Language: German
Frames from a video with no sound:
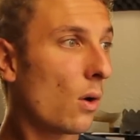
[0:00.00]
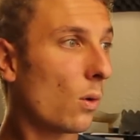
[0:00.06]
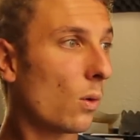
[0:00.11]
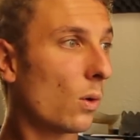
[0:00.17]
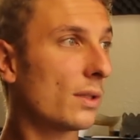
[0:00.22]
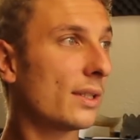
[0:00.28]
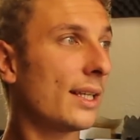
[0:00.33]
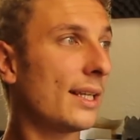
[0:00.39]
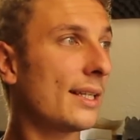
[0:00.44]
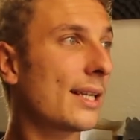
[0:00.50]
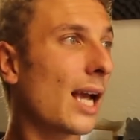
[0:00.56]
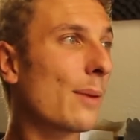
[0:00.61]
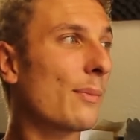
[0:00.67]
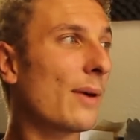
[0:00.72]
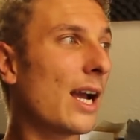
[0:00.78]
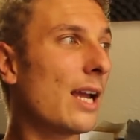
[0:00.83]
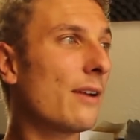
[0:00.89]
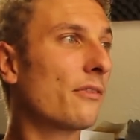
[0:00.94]
Und ich
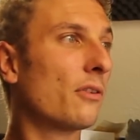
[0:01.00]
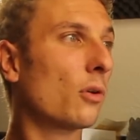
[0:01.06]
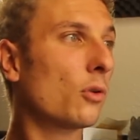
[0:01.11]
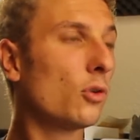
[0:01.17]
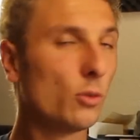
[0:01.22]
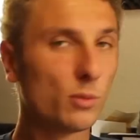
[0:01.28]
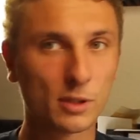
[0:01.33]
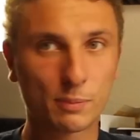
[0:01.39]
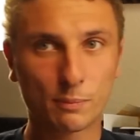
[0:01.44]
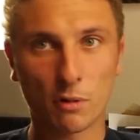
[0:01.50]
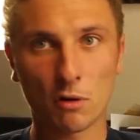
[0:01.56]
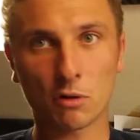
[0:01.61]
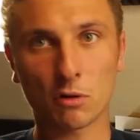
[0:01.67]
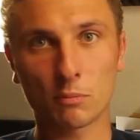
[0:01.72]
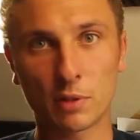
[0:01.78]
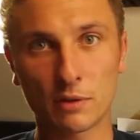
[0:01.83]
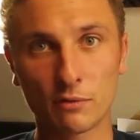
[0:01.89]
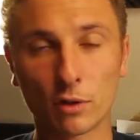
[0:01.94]
habe einfach noch übelst
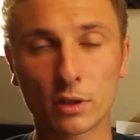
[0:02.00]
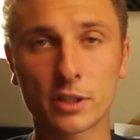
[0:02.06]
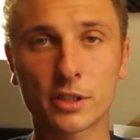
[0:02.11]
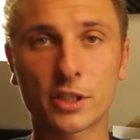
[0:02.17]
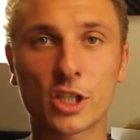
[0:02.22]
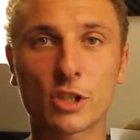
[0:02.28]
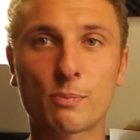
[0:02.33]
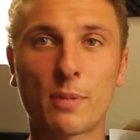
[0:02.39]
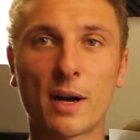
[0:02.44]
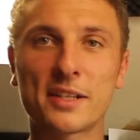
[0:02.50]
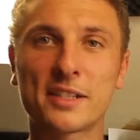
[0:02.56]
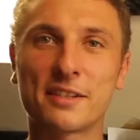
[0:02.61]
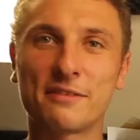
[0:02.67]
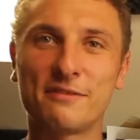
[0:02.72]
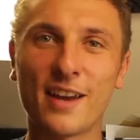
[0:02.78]
Bock und bin wirklich gespannt,